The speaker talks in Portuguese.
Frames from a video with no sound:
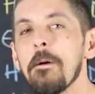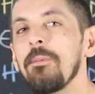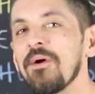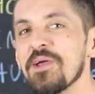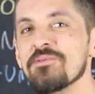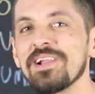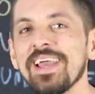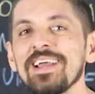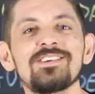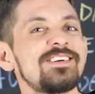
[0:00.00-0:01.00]
porém o
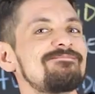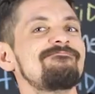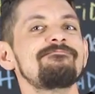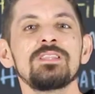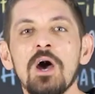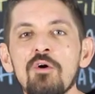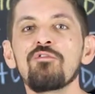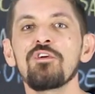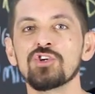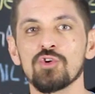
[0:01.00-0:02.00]
cliente não
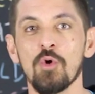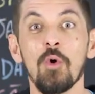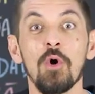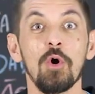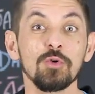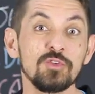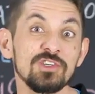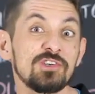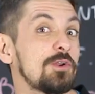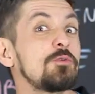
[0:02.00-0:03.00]
fechou, ou
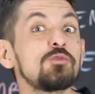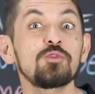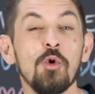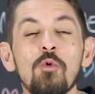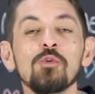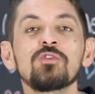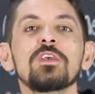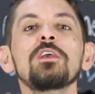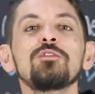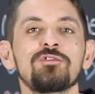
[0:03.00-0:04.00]
seja, eu não estou
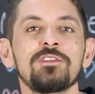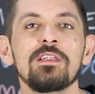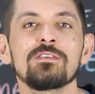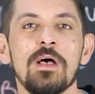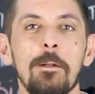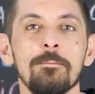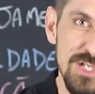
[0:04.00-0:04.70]
conseguindo finalizar.